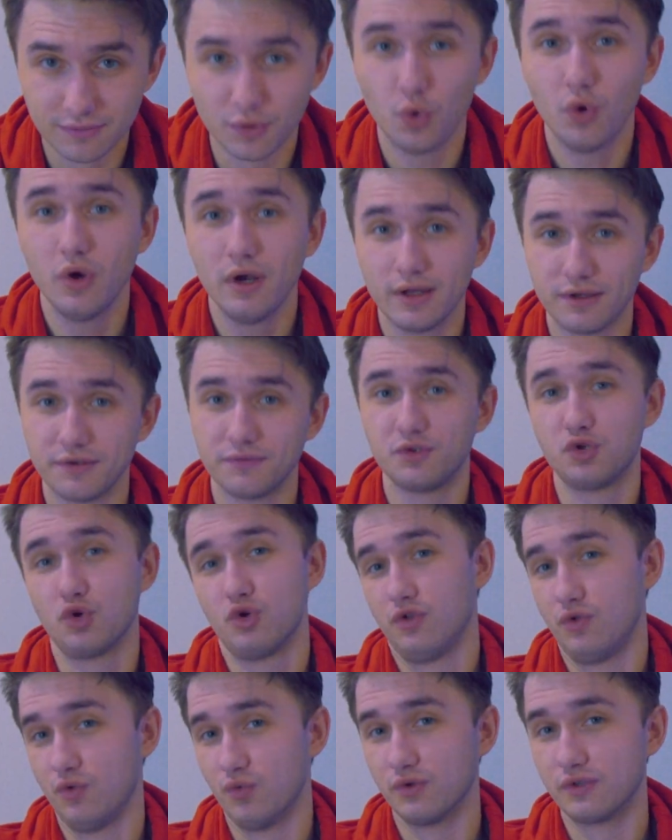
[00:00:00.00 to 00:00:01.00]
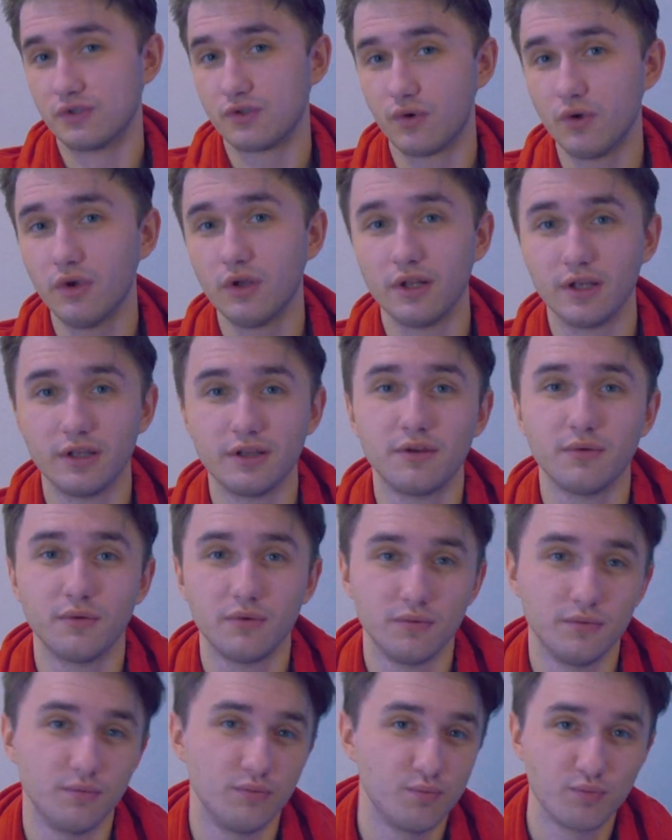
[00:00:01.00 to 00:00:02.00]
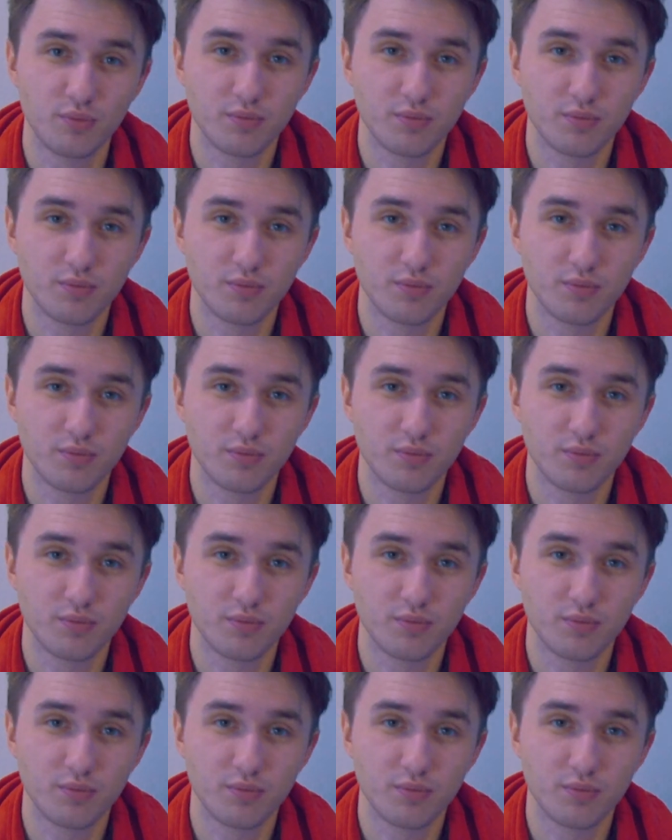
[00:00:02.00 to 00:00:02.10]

Оля все это устроила, это,